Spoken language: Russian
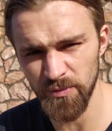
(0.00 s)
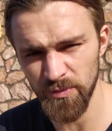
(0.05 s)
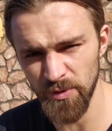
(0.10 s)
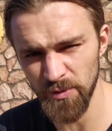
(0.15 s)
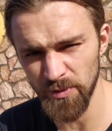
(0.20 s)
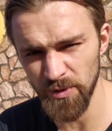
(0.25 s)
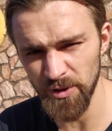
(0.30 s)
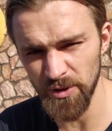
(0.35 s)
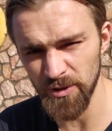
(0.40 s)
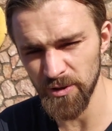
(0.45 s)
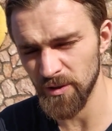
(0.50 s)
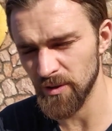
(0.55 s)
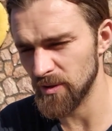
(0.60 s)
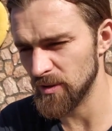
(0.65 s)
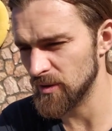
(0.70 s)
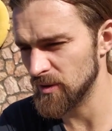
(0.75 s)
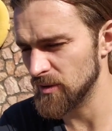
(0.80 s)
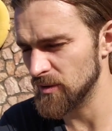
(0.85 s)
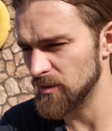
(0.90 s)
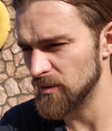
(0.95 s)
выводы,
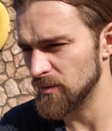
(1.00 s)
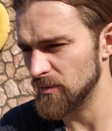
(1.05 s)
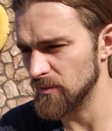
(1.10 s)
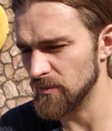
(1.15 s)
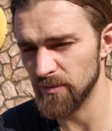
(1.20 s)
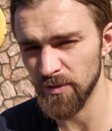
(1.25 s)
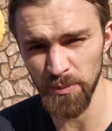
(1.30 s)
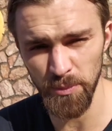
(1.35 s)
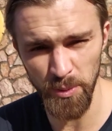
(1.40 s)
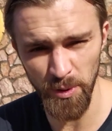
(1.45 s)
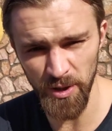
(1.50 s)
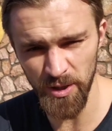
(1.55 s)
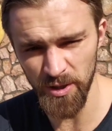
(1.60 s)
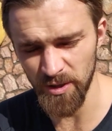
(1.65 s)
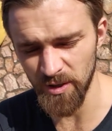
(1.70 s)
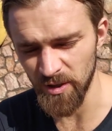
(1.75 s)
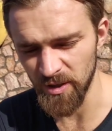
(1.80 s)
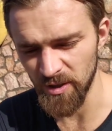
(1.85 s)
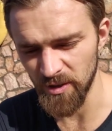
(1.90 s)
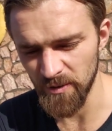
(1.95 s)

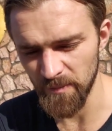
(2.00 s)
выборы.